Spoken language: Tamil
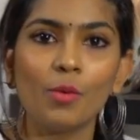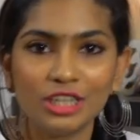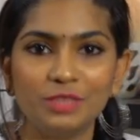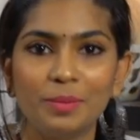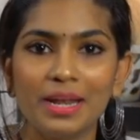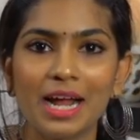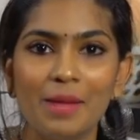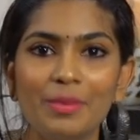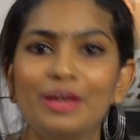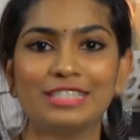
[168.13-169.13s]
வாட்ச்
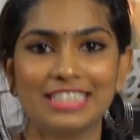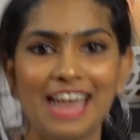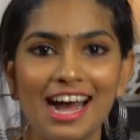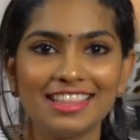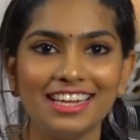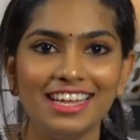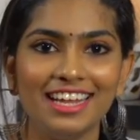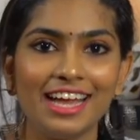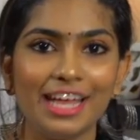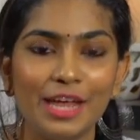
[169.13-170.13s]
பண்ணுங்கள் பிகாஸ் நான் அதில்
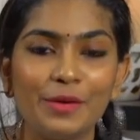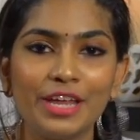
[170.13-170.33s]
இருக்கேன் என்